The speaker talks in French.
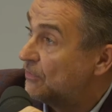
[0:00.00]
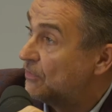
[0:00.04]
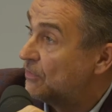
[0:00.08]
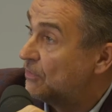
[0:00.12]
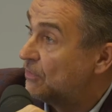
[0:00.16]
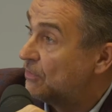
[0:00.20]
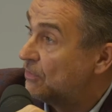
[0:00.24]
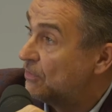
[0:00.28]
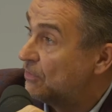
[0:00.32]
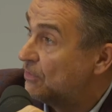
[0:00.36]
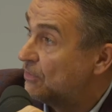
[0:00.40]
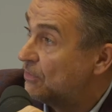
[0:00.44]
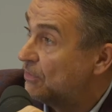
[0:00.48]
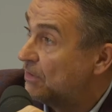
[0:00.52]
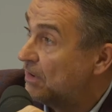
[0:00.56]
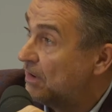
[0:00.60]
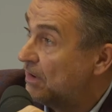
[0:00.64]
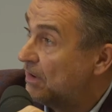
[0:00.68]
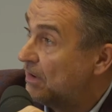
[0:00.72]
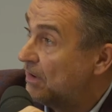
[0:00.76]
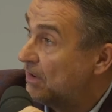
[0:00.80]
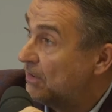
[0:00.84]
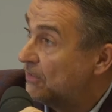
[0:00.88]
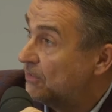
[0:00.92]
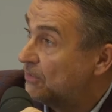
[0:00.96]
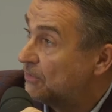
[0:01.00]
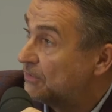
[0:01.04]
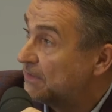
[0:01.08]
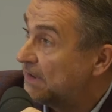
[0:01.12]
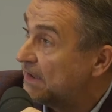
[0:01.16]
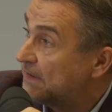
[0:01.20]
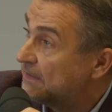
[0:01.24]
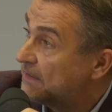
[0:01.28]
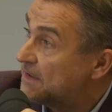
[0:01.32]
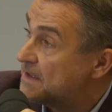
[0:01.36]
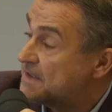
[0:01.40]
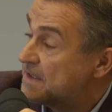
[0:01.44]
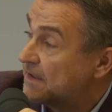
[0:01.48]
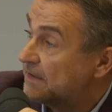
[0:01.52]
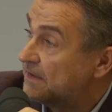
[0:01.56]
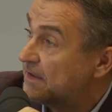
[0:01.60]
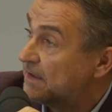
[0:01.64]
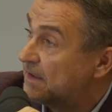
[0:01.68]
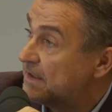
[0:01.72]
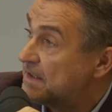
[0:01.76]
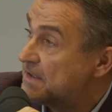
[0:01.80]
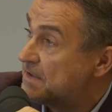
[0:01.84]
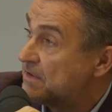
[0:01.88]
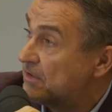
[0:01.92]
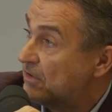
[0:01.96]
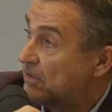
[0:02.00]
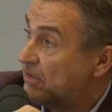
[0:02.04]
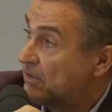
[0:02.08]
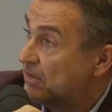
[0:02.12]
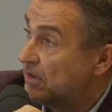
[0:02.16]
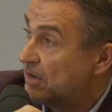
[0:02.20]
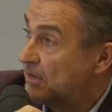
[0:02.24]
de, de très très intéressant